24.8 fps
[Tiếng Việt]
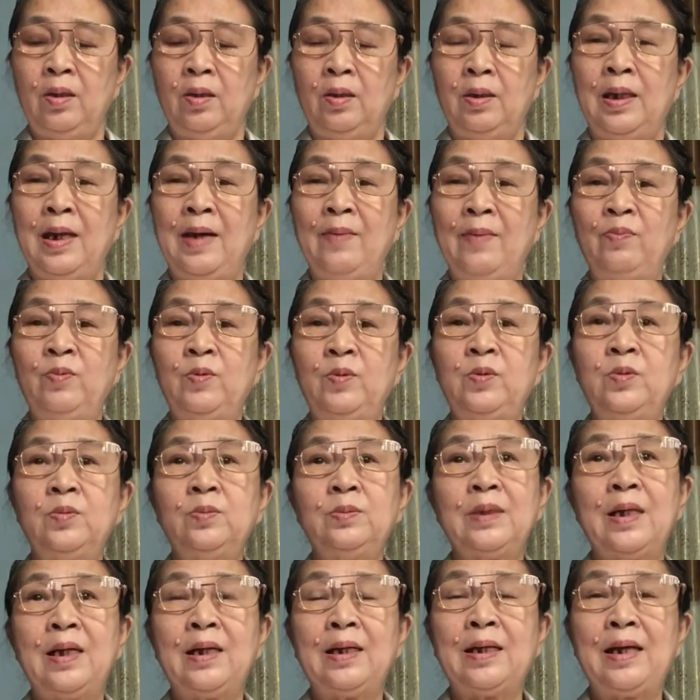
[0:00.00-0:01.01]
làm cho chúng
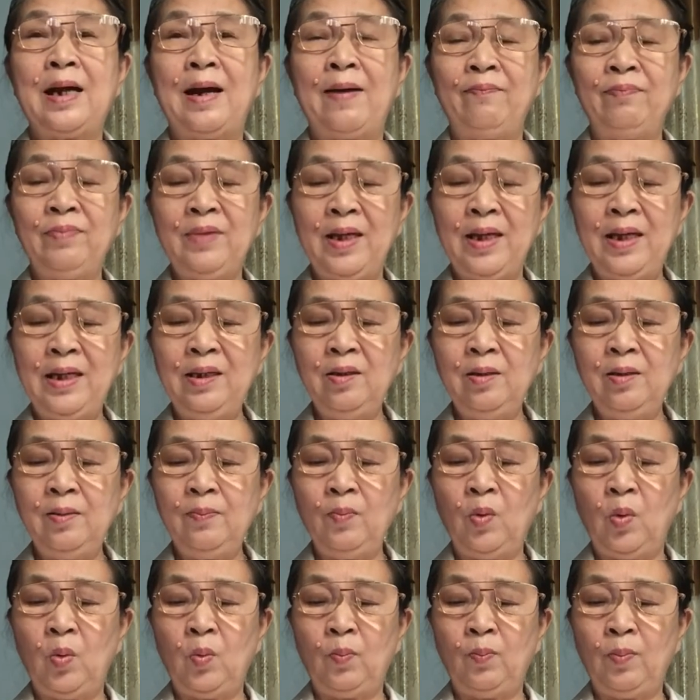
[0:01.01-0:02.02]
ta cảm thấy nó
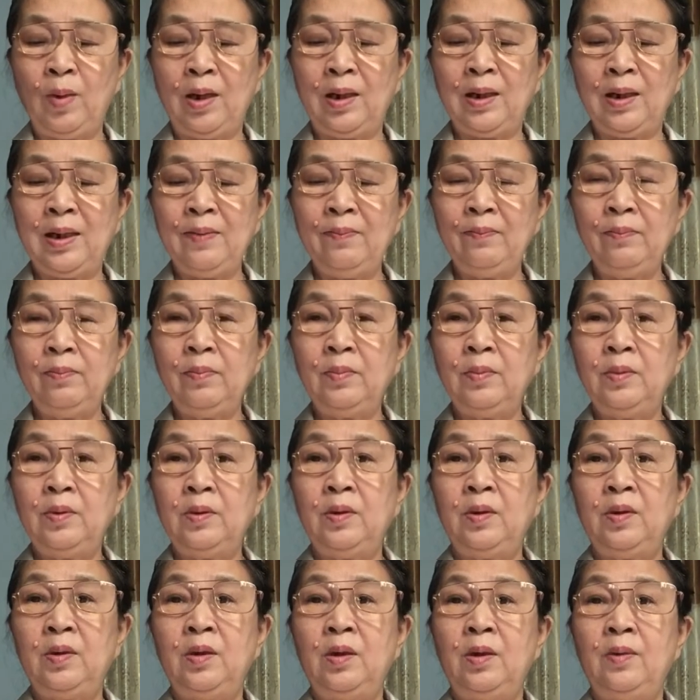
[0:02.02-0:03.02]
buồn bực lắm
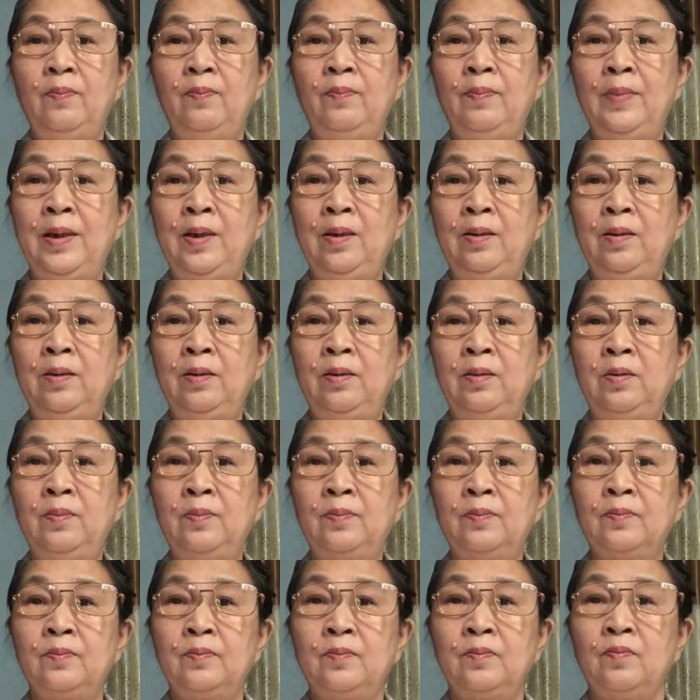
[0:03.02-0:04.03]
mình
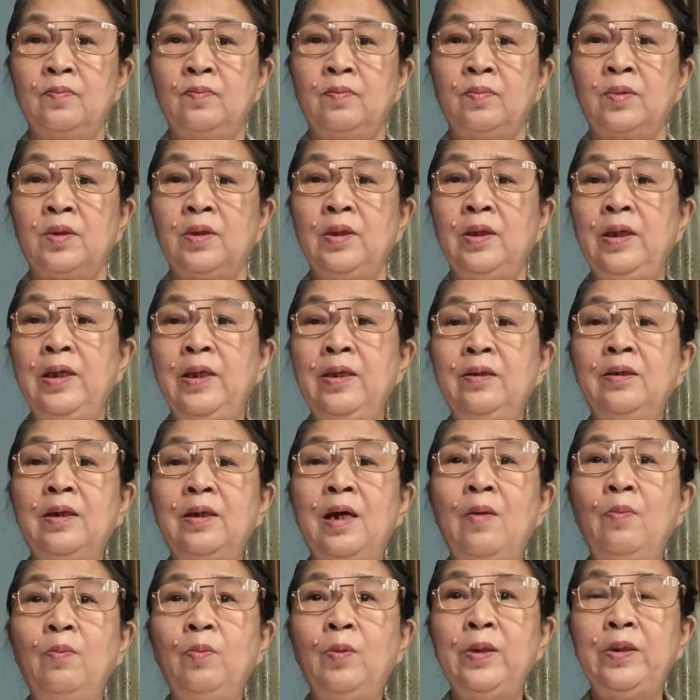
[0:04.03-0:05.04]
duyên
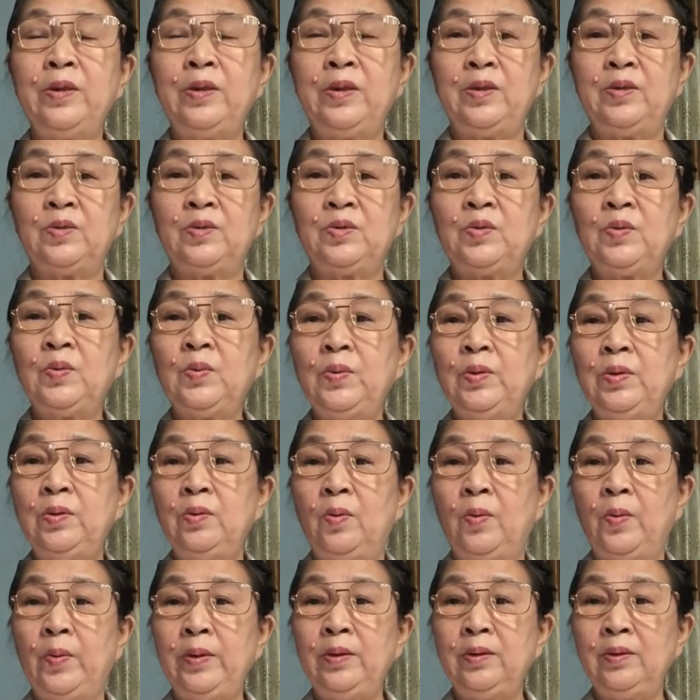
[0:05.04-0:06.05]
không có chuyện xui
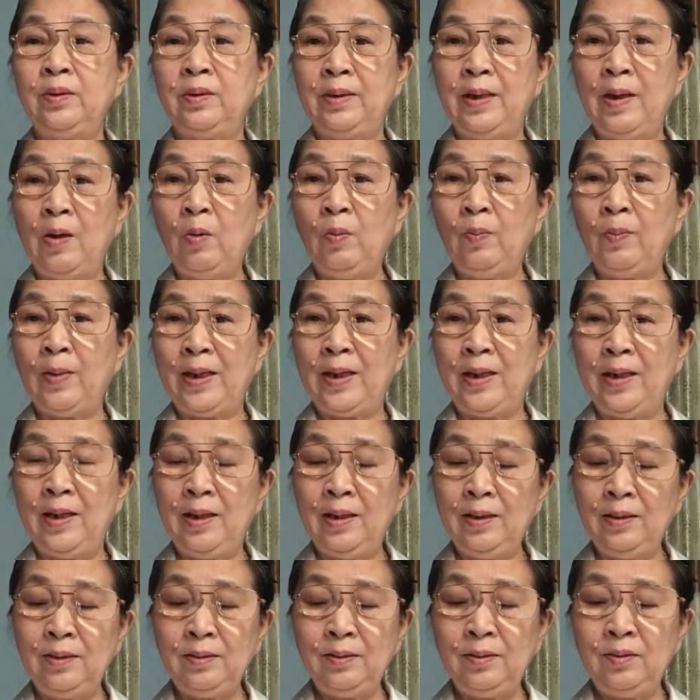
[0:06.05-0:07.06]
rủi từ đâu mà
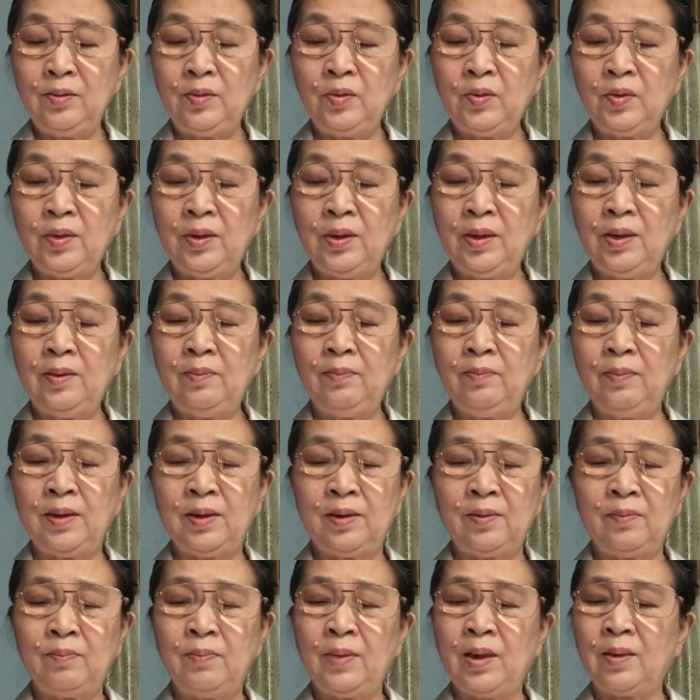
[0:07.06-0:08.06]
đến cho nên
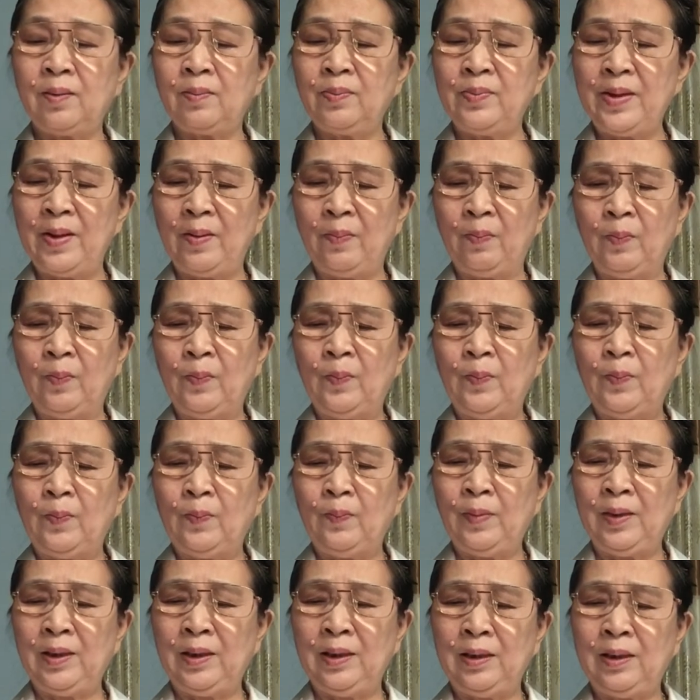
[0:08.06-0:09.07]
mình bực dọc
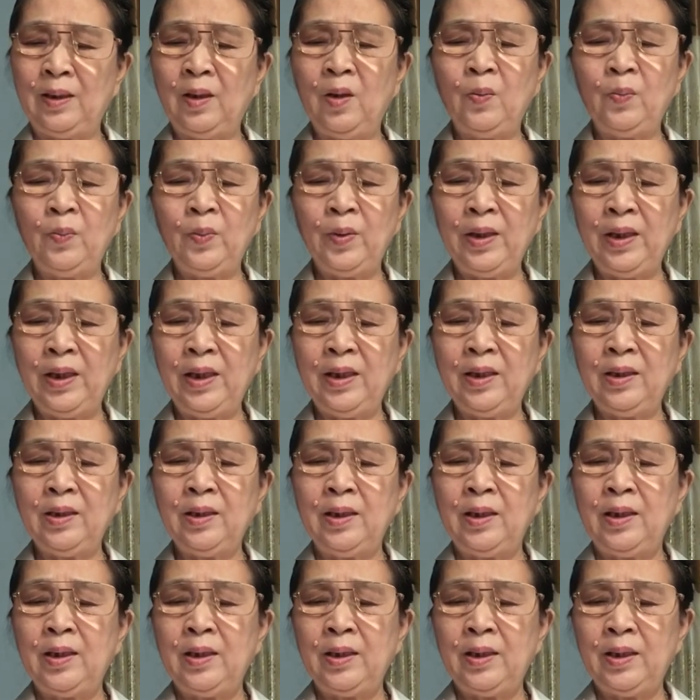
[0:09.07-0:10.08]
mình không yên
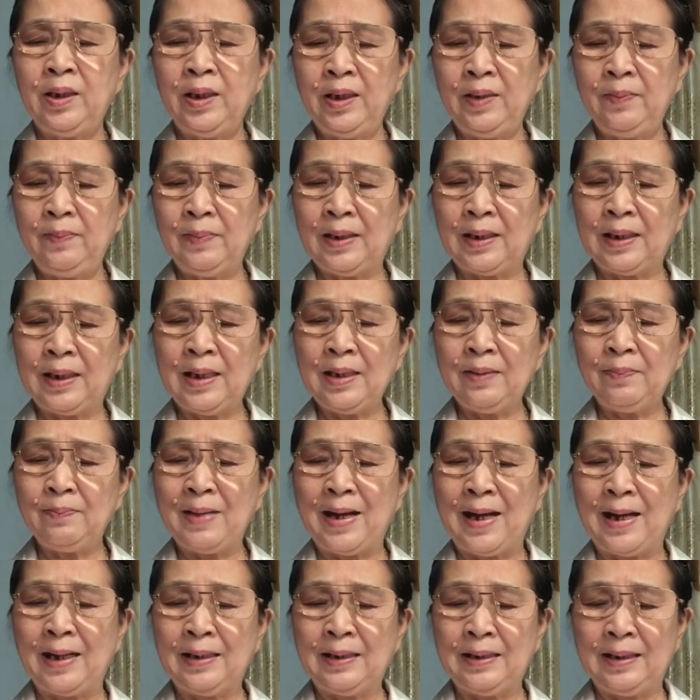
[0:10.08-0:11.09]
khi mà các
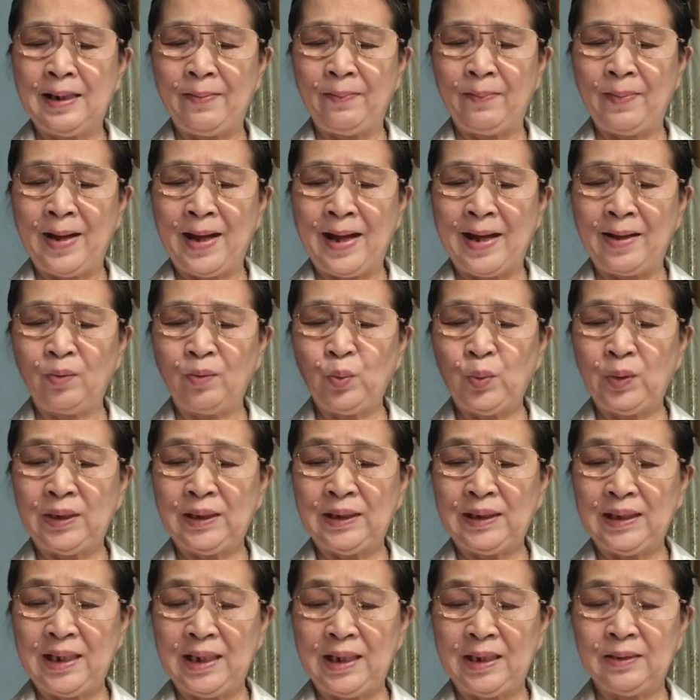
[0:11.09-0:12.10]
bạn gặp hạn Quỳnh
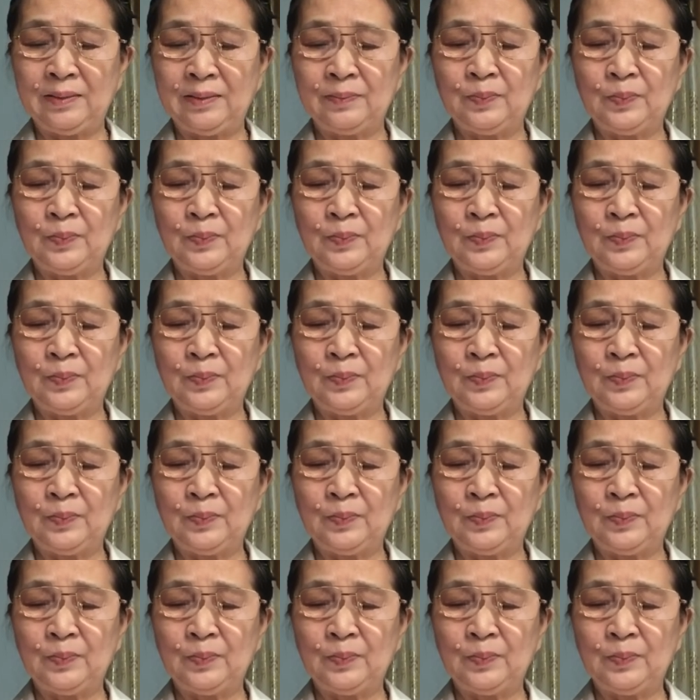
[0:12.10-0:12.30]
Tiền